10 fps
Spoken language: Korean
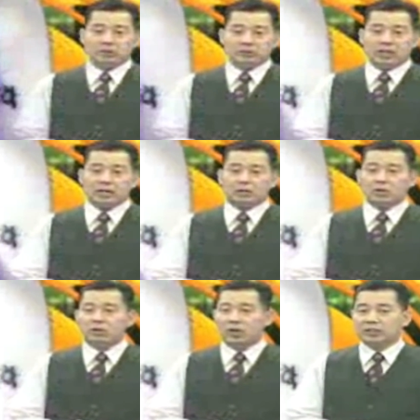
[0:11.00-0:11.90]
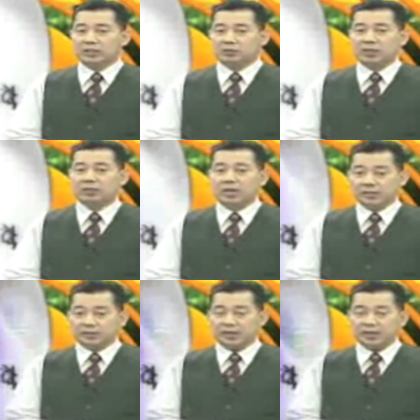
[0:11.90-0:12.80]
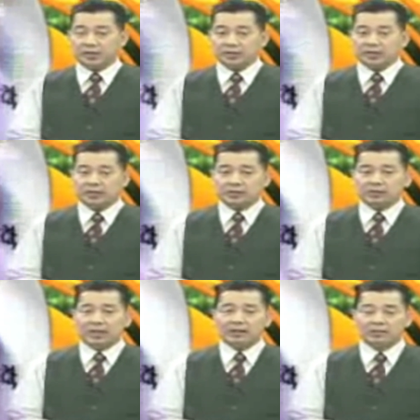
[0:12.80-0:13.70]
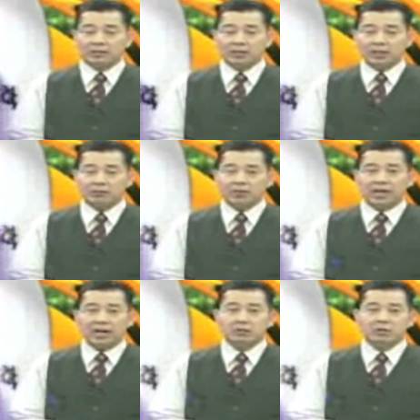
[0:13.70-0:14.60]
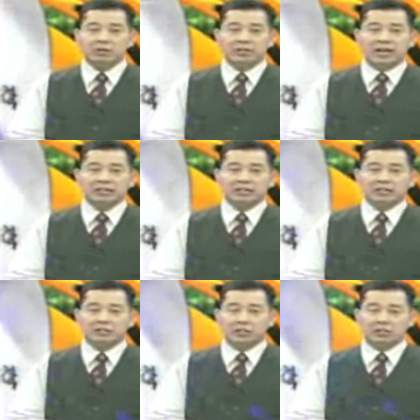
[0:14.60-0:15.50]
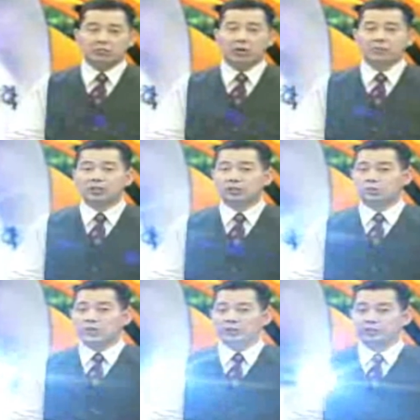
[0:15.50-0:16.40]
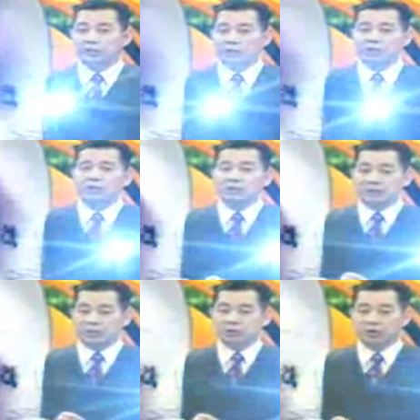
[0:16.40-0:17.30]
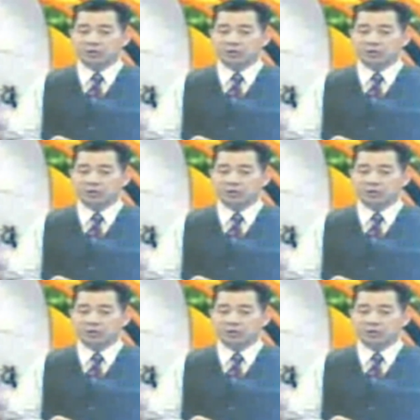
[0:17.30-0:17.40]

보다 명확한 논리체계로 재조명한 석학. 동양의 과학, 사주 명리학.